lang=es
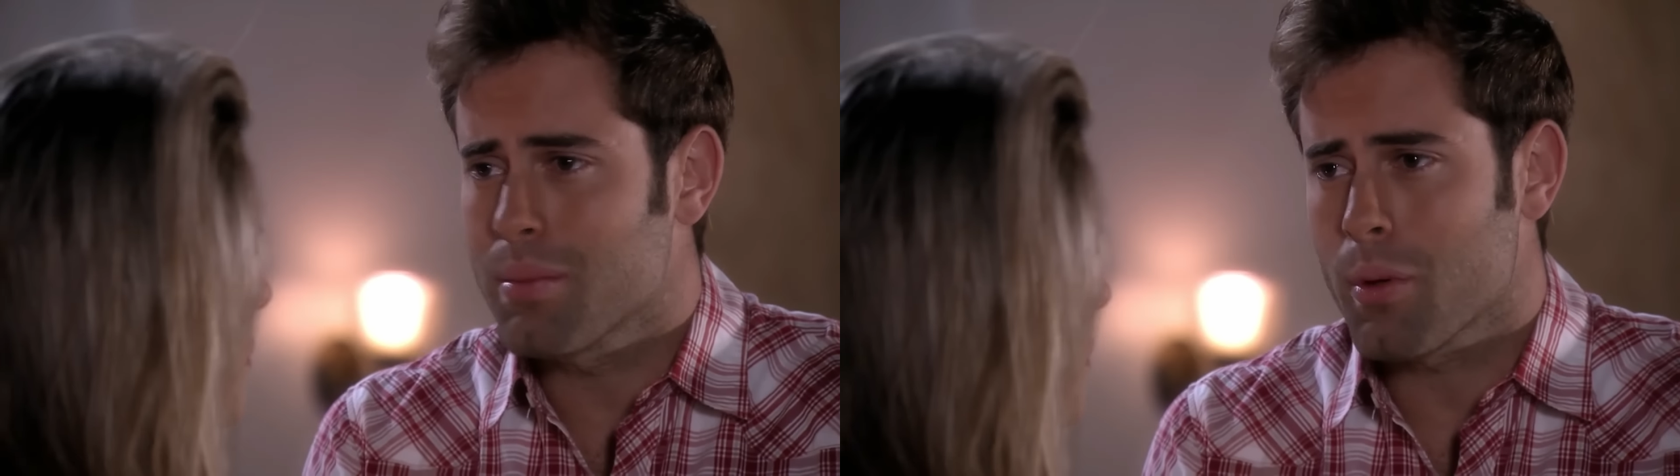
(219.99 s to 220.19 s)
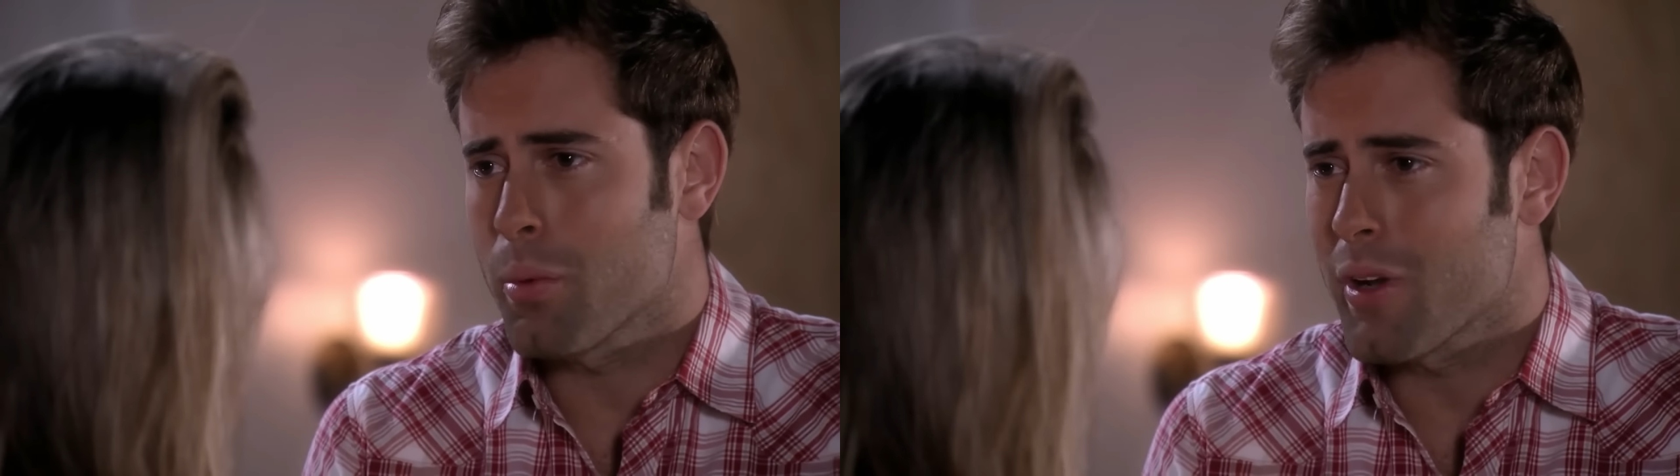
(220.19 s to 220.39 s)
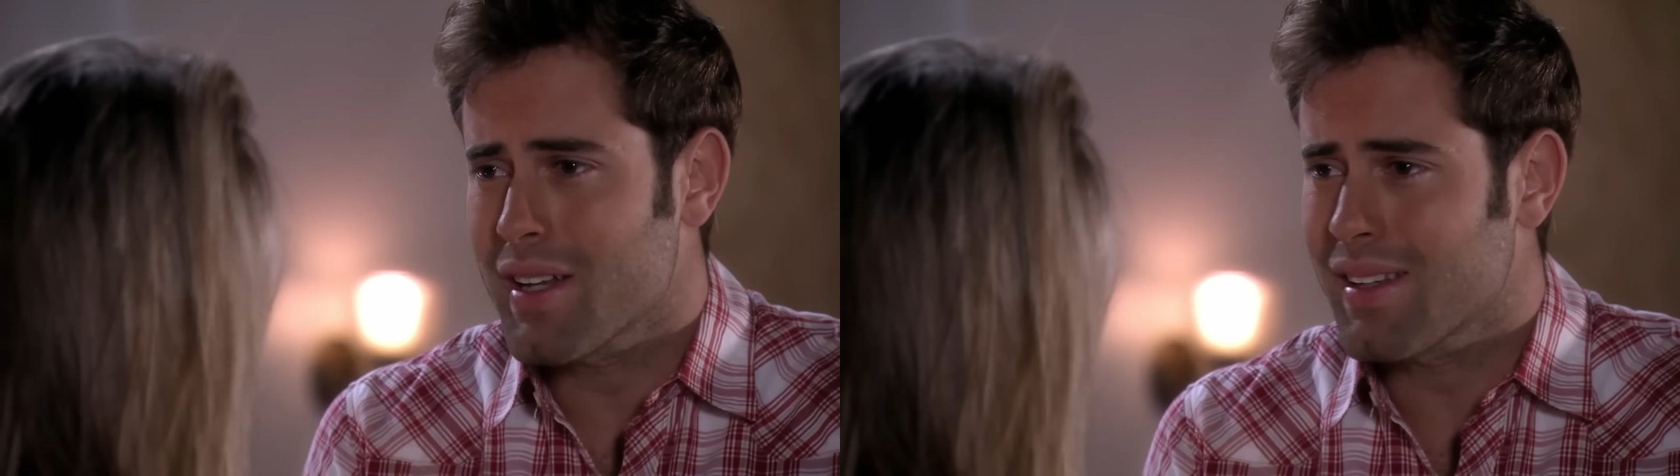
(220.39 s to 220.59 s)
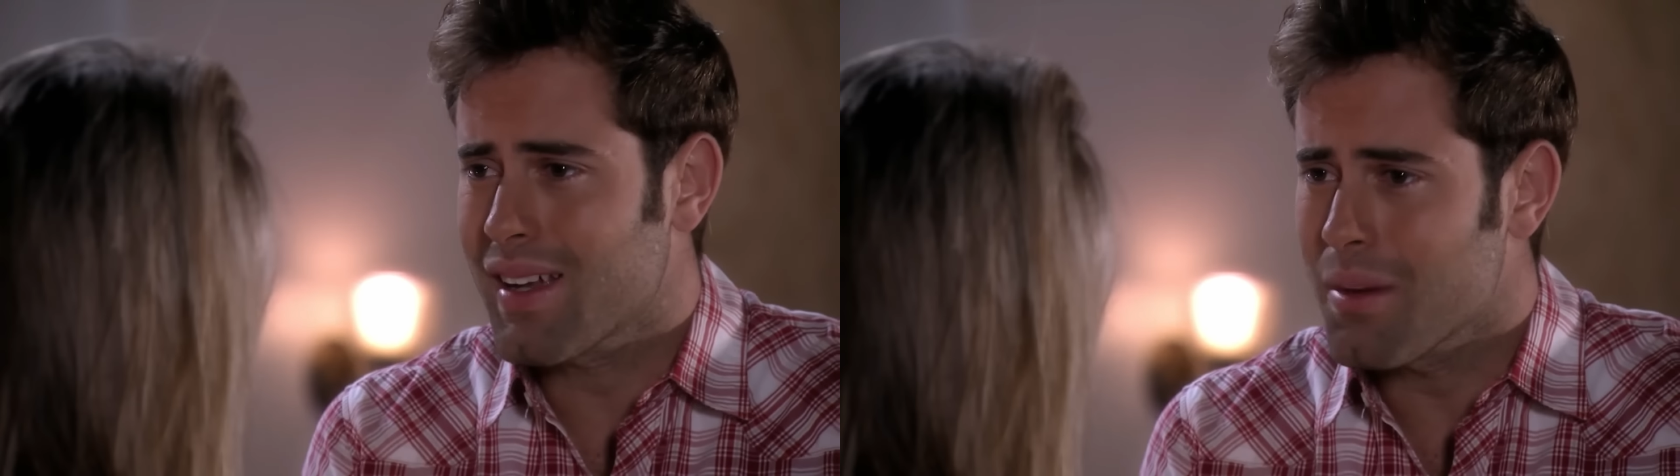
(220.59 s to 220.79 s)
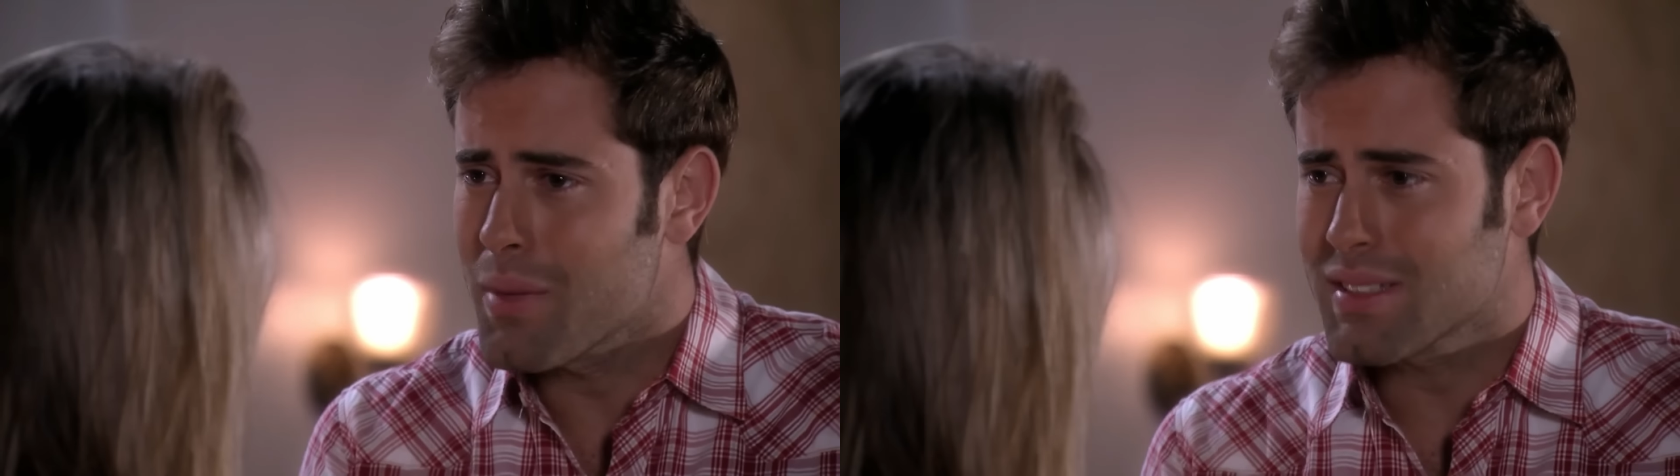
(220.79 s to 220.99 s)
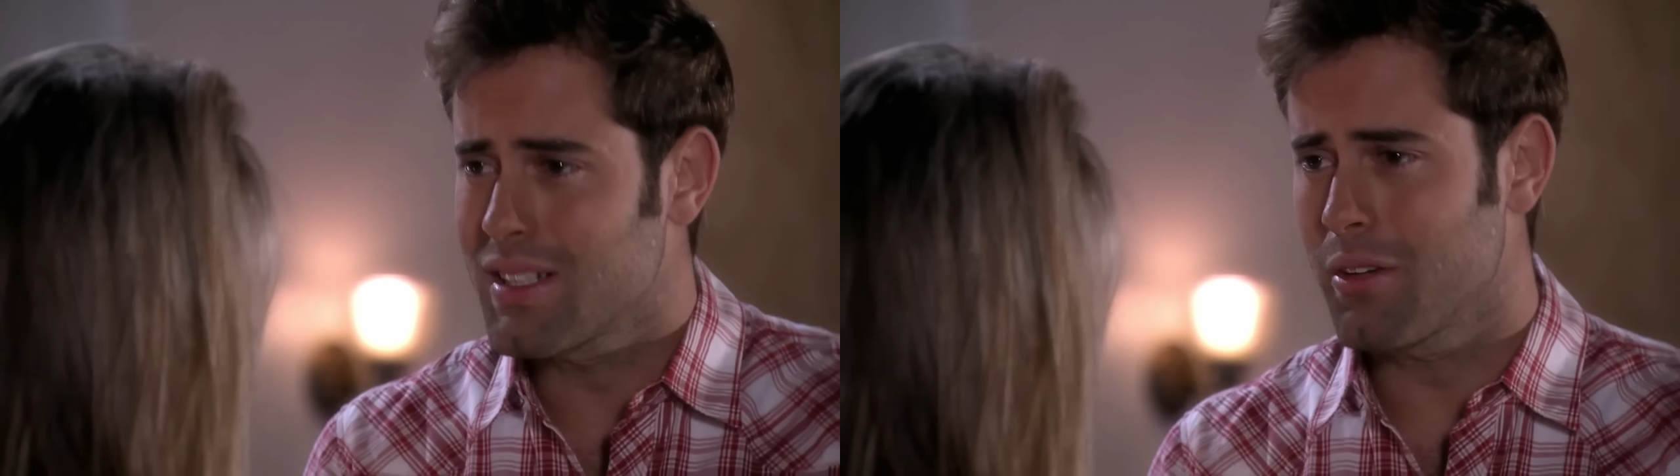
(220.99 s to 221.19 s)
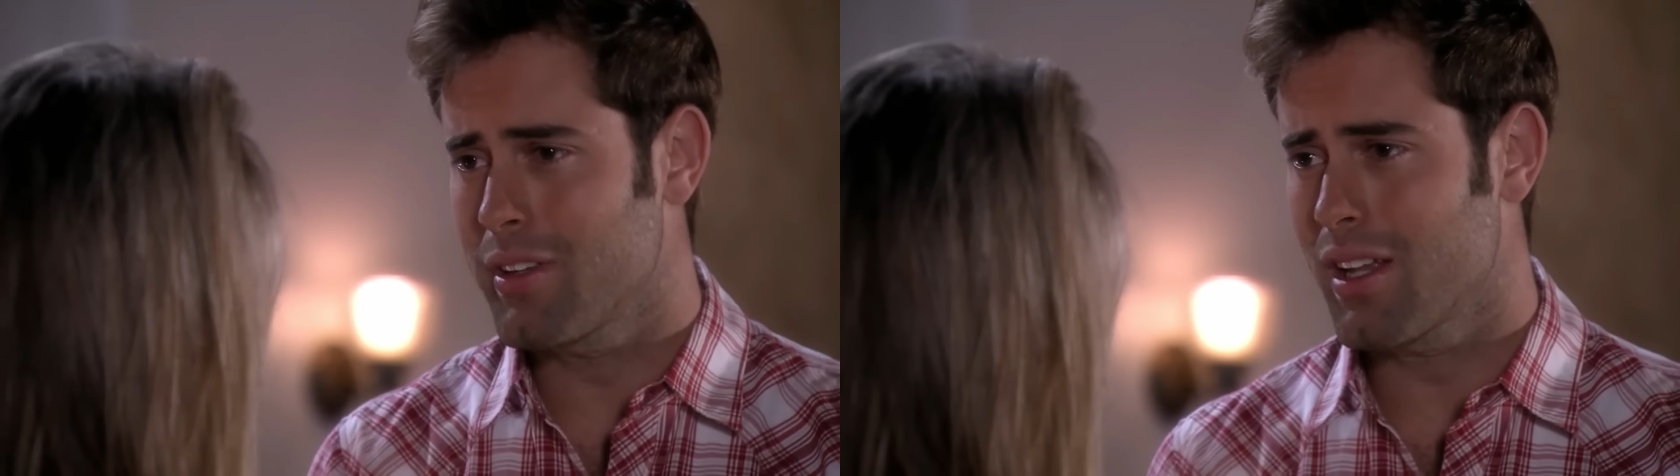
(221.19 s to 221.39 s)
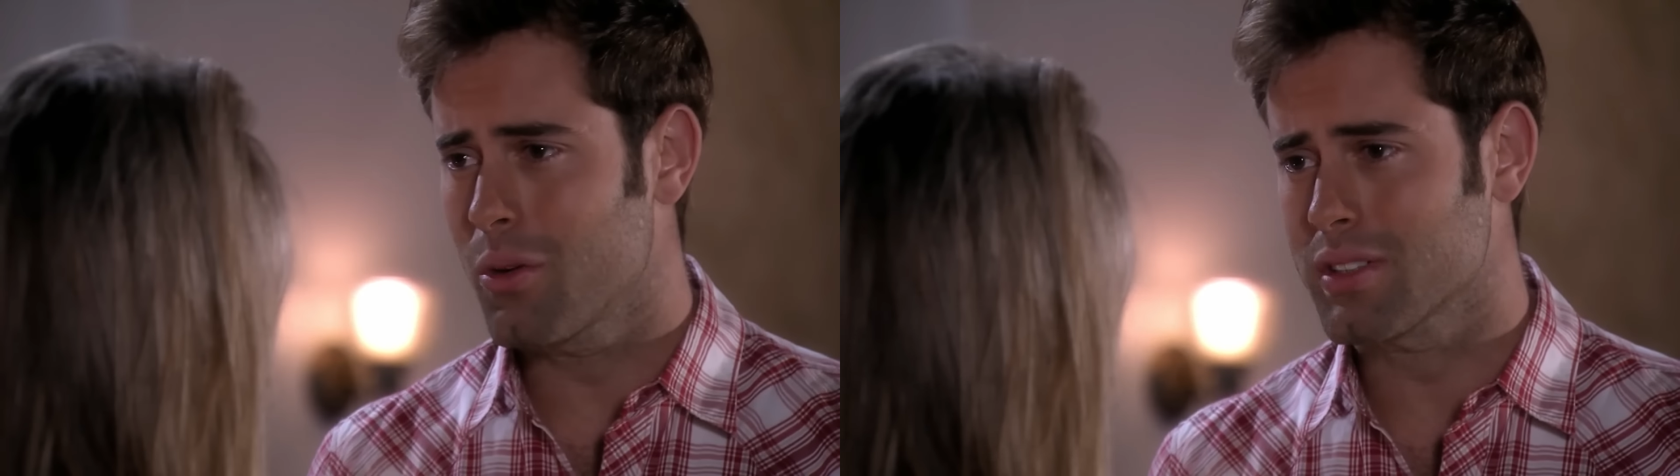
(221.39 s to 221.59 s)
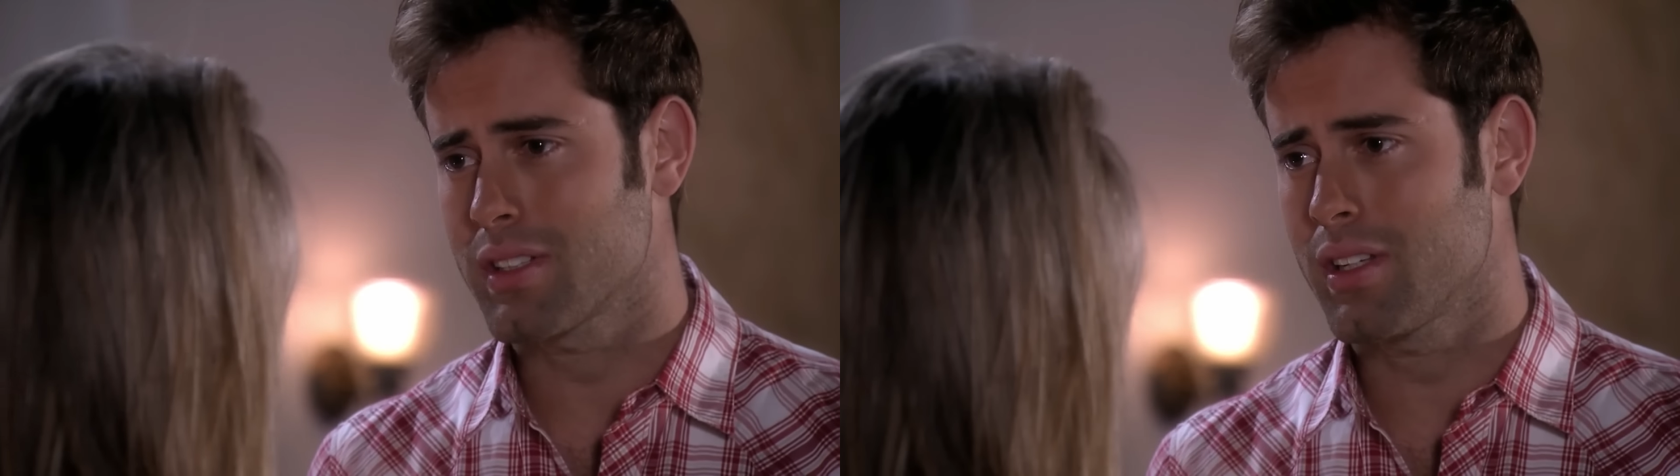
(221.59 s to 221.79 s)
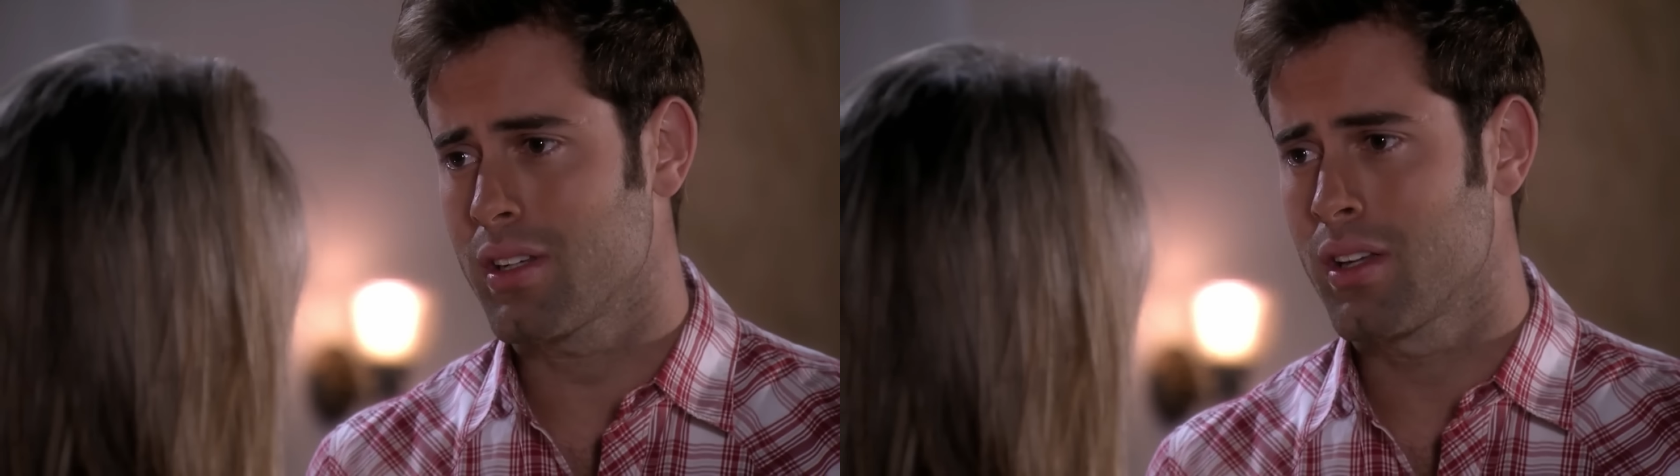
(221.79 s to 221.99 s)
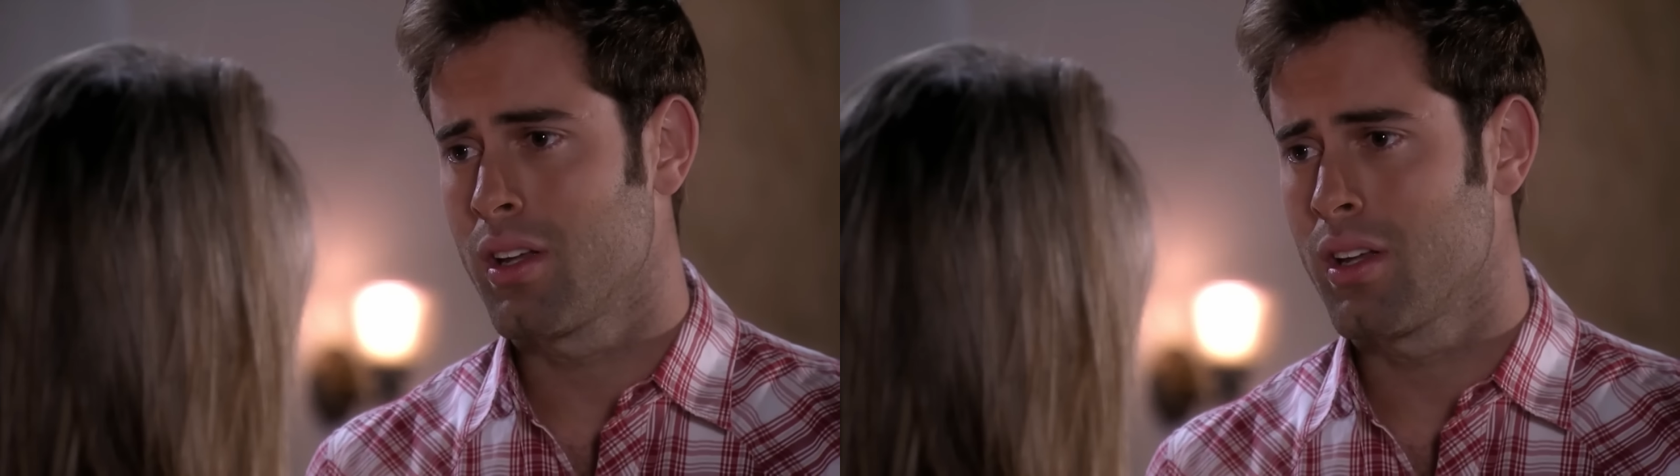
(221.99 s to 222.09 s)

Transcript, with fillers: proponerte jamás en la vida algo así.